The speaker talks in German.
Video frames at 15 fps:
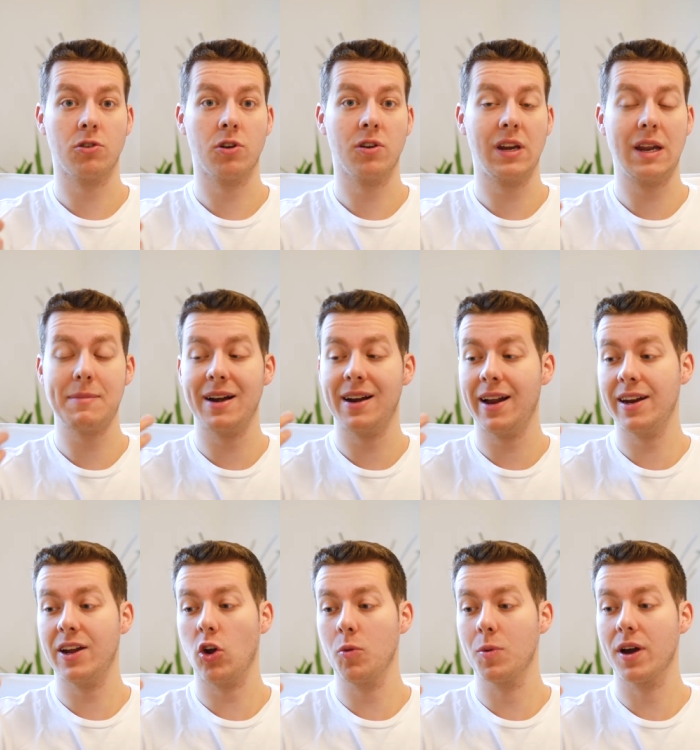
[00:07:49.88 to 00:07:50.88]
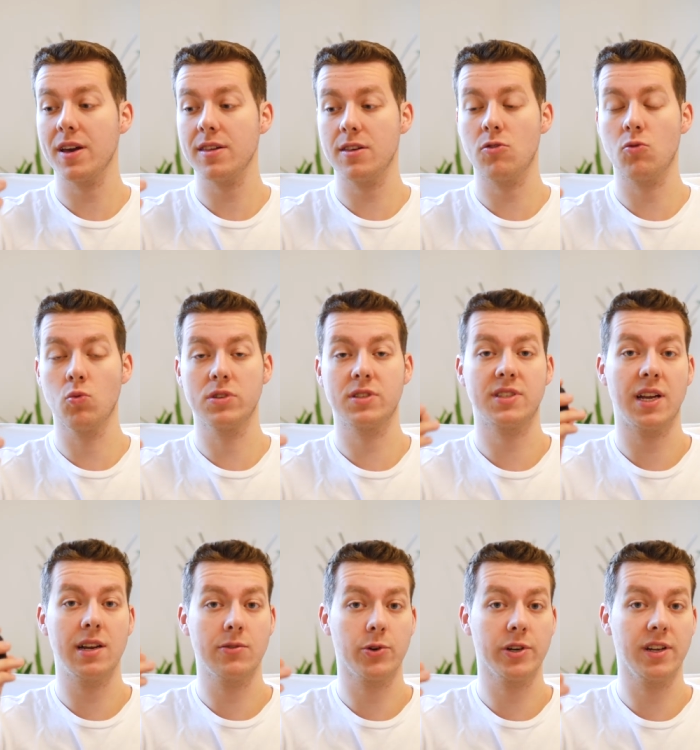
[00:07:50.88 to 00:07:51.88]
können, denn man kann darüber richtig gut
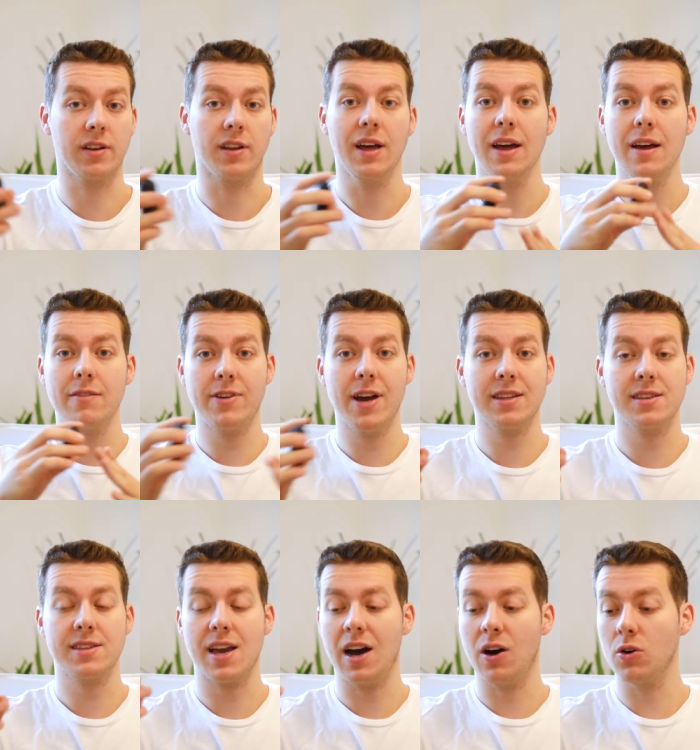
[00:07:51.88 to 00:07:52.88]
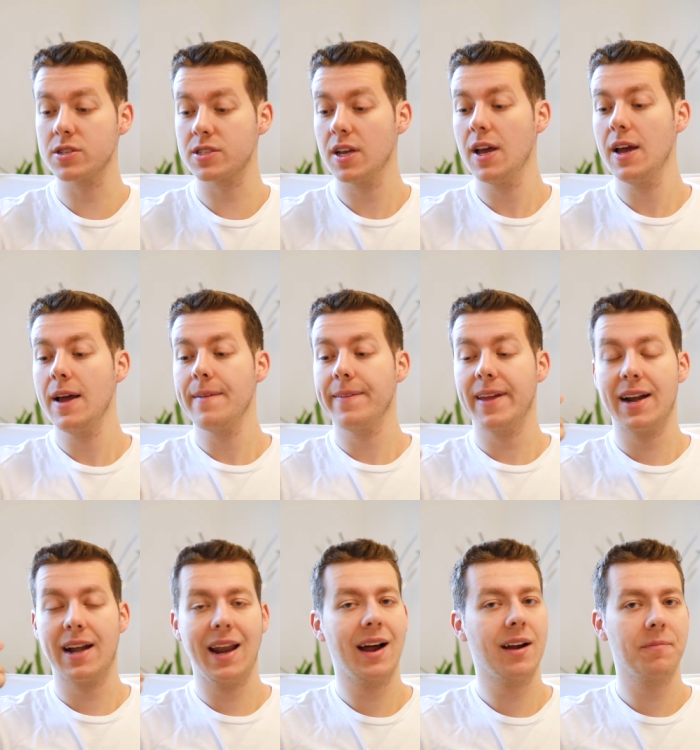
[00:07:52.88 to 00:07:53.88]
telefonieren. Fertig aus. Der
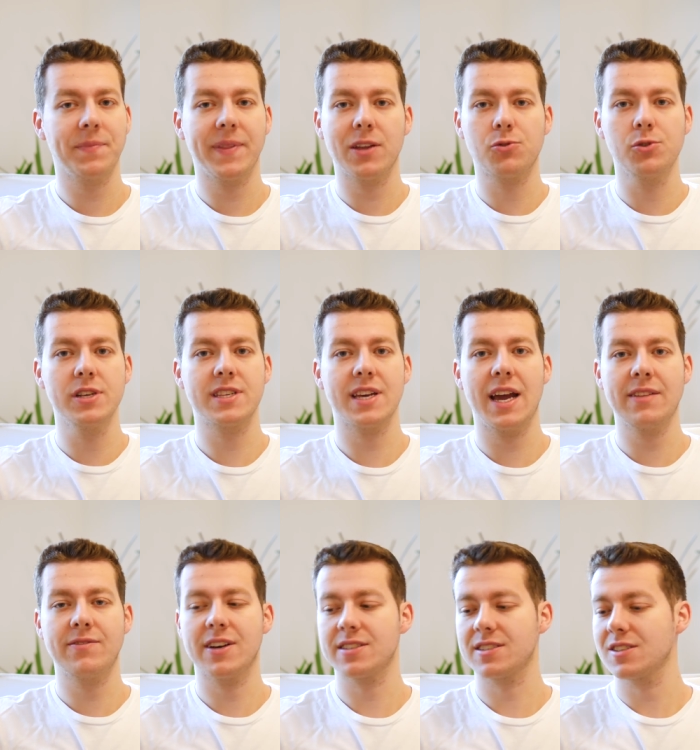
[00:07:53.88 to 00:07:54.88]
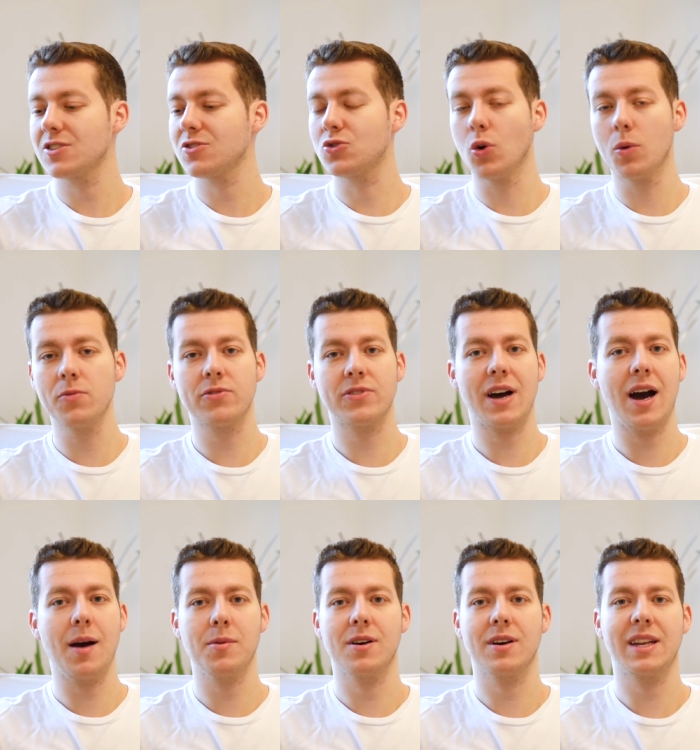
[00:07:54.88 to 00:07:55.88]
Klang natürlich etwas dumpf,
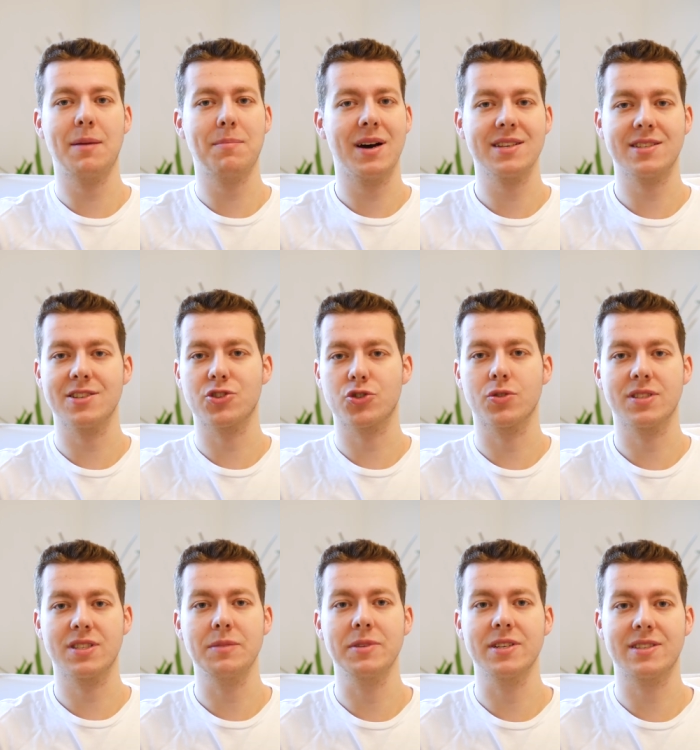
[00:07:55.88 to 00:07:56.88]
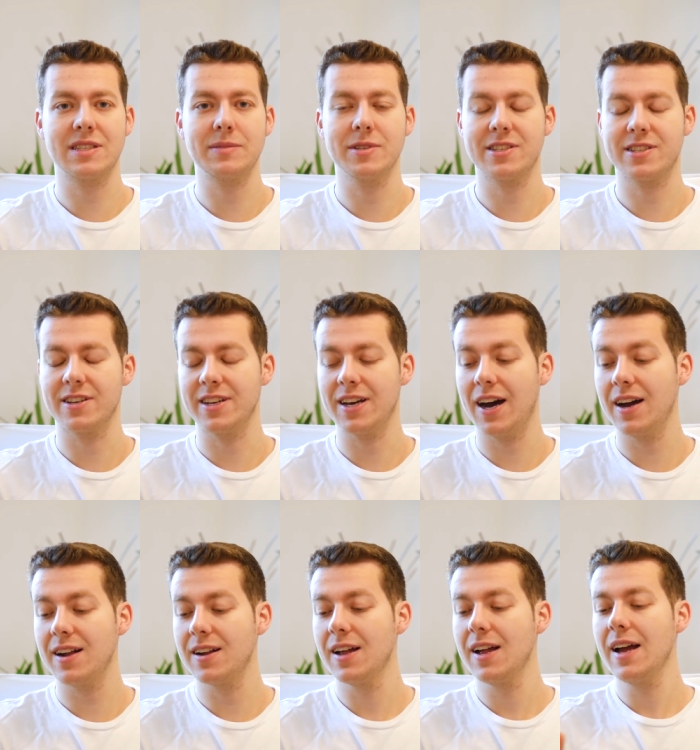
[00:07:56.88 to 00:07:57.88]
aber der Bass ist schon ziemlich, ziemlich
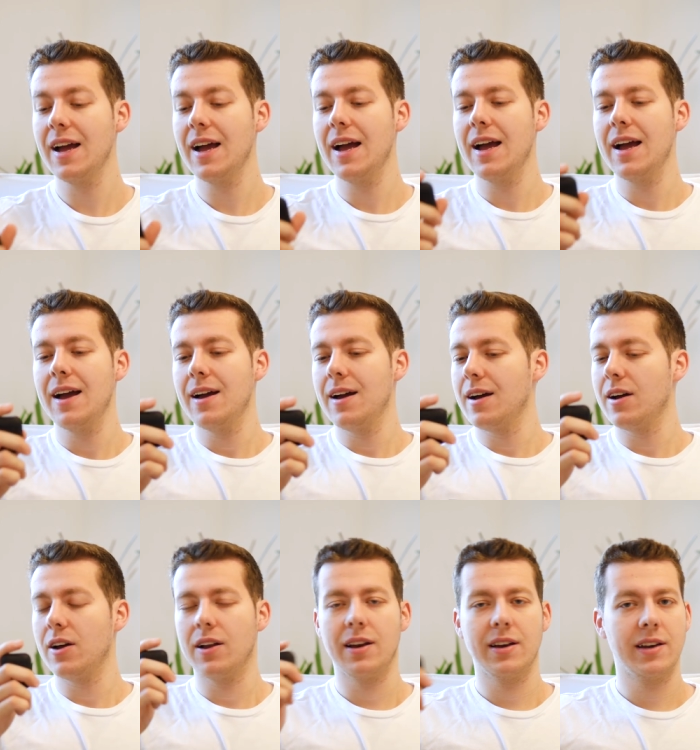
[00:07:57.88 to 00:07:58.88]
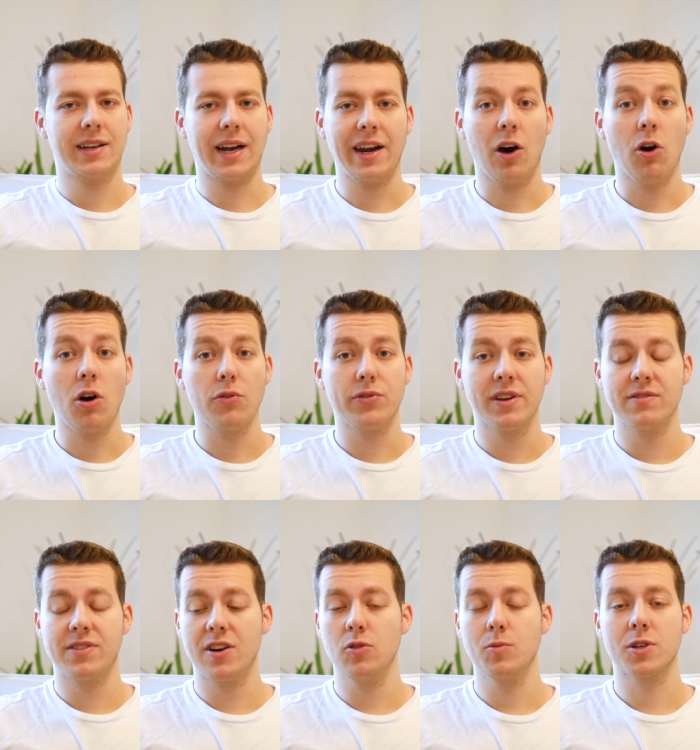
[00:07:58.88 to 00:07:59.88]
genial kann auch auf jeden
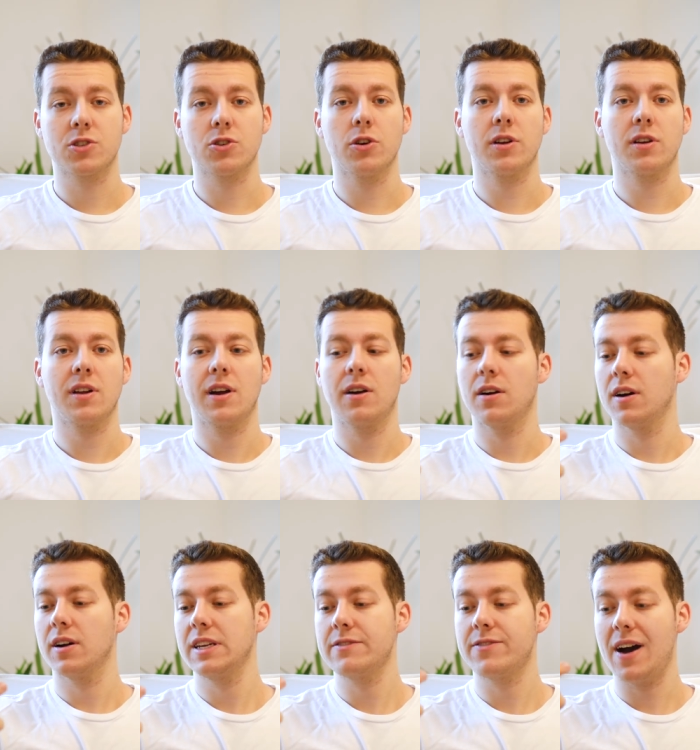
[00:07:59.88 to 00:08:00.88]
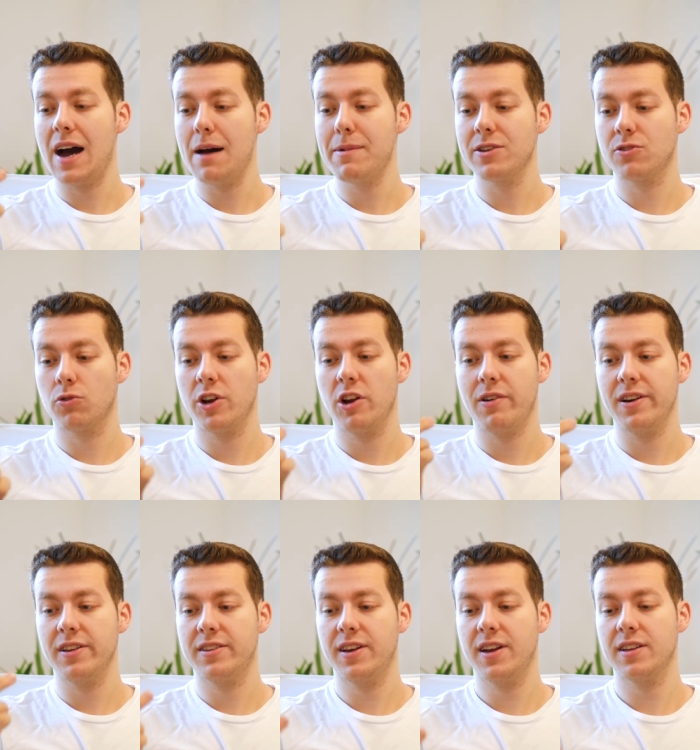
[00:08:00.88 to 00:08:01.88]
Fall überzeugen. Äh, die Verarbeitung, die
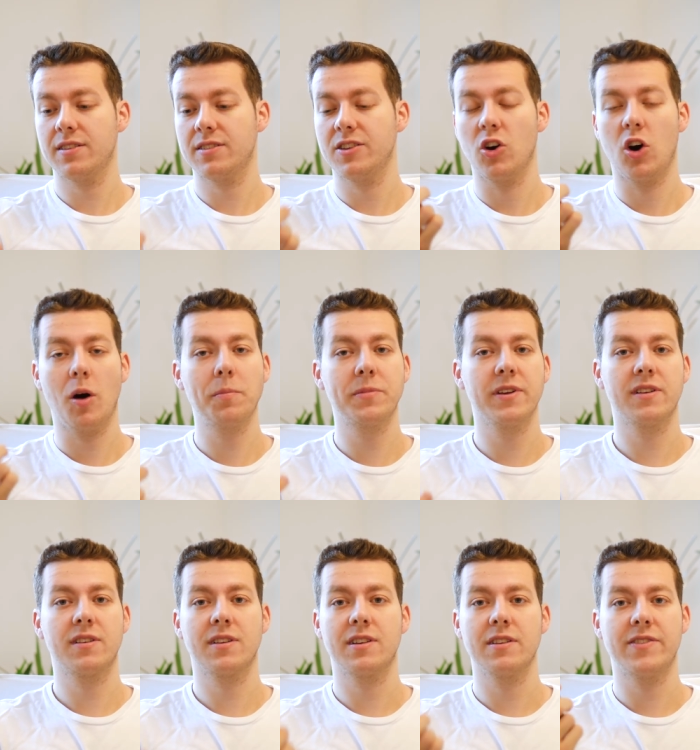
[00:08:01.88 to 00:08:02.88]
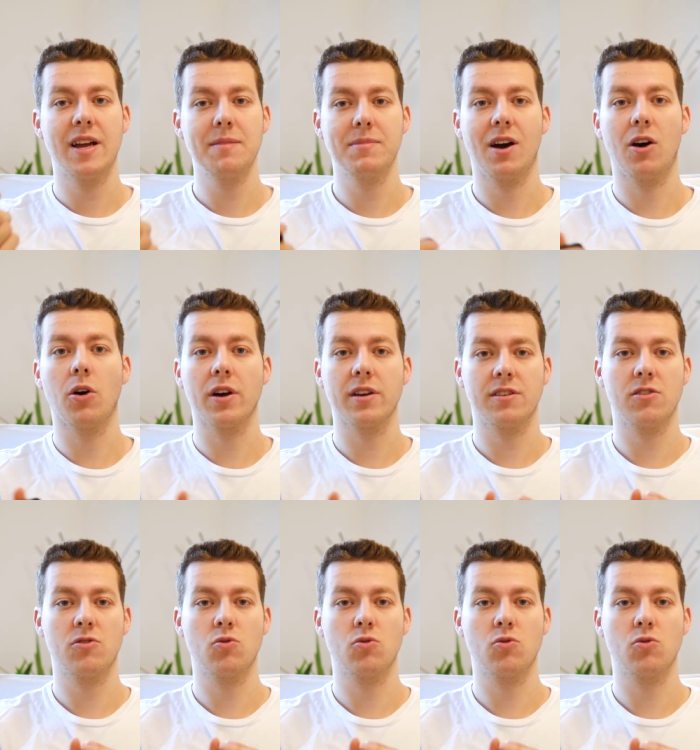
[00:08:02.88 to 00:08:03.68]
Qualität, die Optik gefällt mir auch richtig